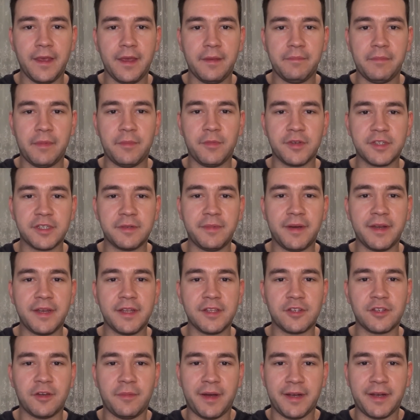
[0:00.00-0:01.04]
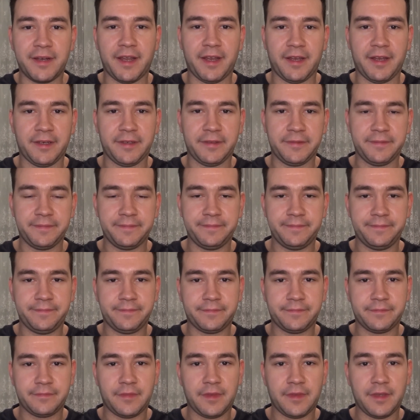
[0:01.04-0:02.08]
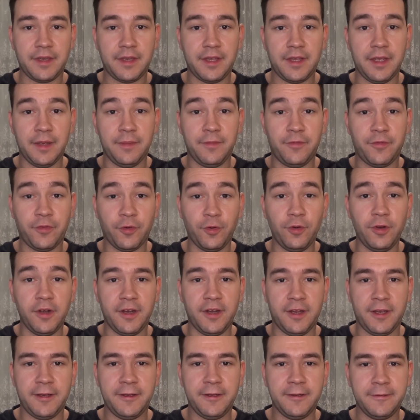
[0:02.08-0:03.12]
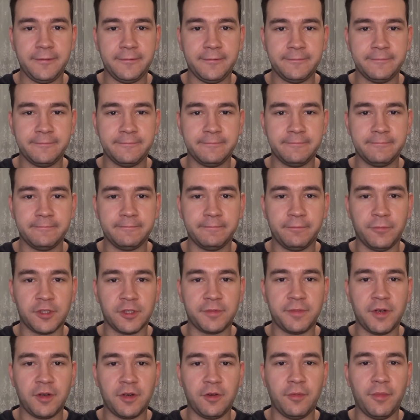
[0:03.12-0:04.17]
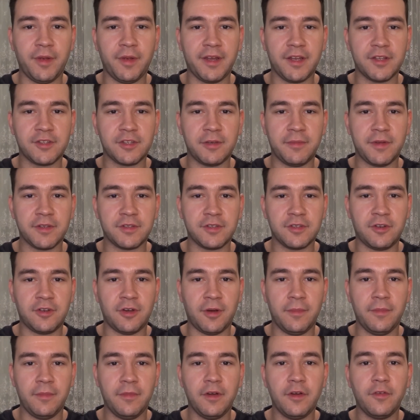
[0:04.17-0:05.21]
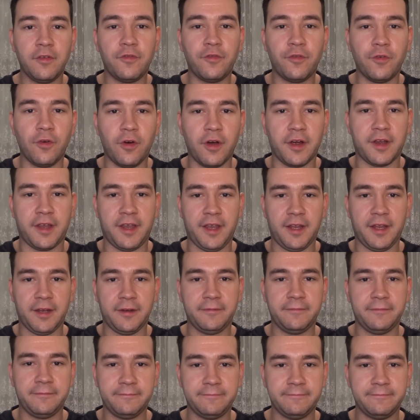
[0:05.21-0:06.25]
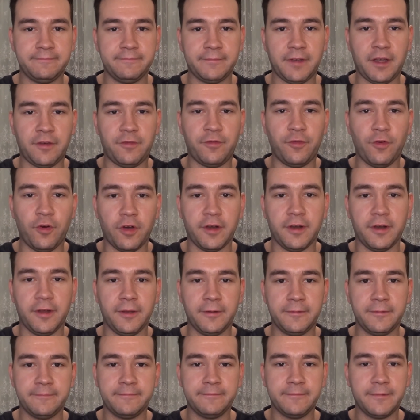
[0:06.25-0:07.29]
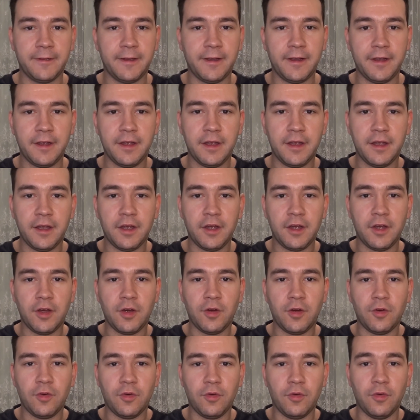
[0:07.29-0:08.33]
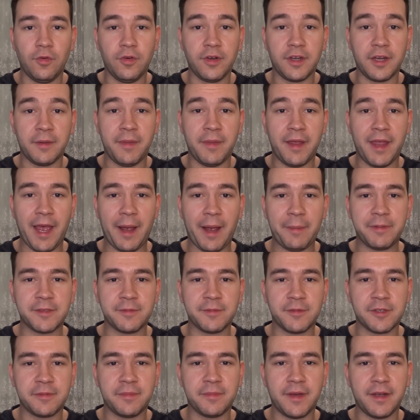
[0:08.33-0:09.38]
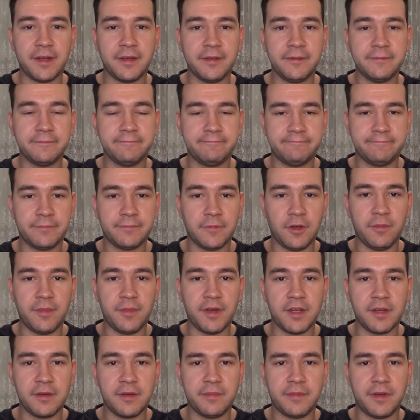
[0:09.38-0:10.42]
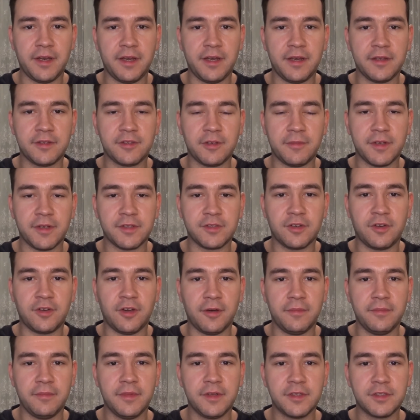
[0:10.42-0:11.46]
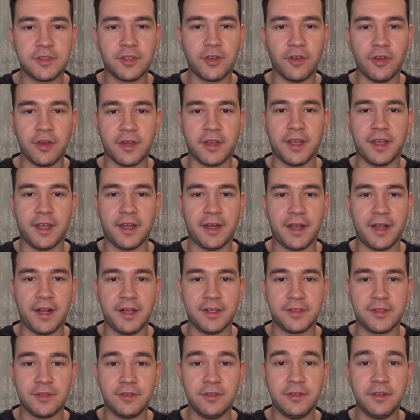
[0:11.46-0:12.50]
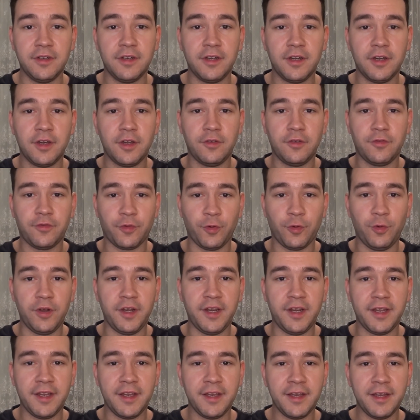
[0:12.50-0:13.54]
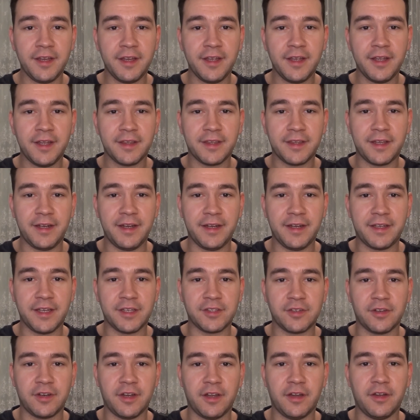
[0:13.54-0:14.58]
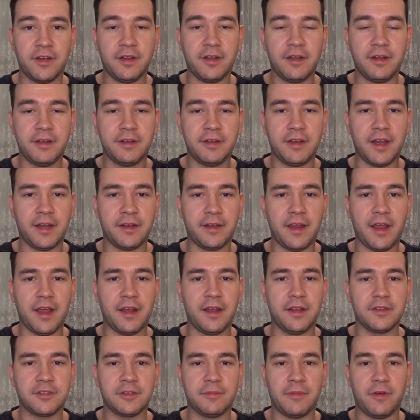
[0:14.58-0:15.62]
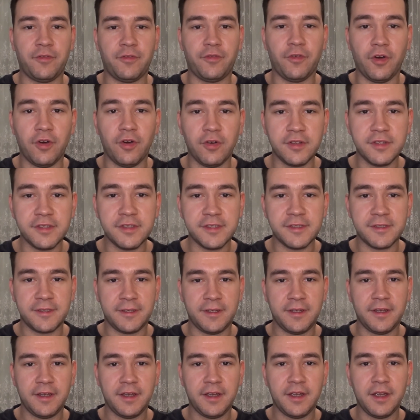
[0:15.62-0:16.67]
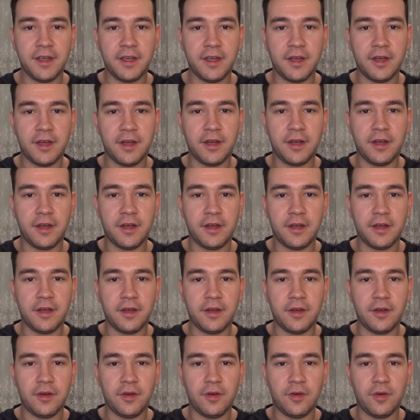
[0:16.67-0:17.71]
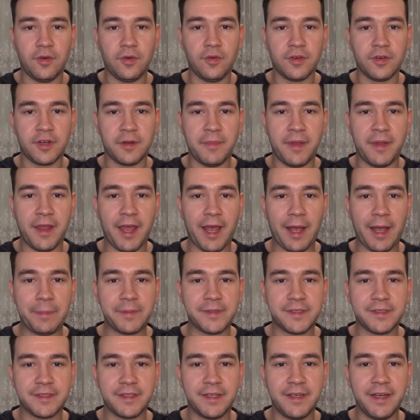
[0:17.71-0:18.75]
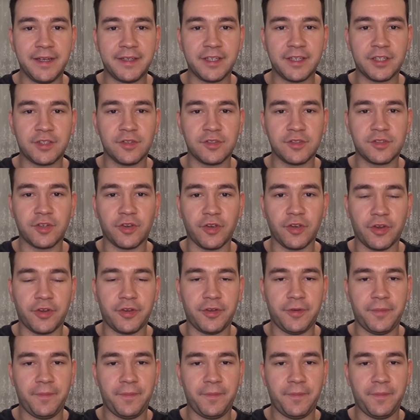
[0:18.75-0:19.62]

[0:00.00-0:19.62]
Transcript: Man muss immer an den Sommer denken. Im Frühling muss man, um in den Sommer zu kommen, vorgehen. Nach vorne. Und im Herbst muss man, um in den Sommer zu kommen, zurückgehen. Also Frühling, da liegt der, Sonne, der, der Sommer vor uns und im Herbst liegt er schon zurück.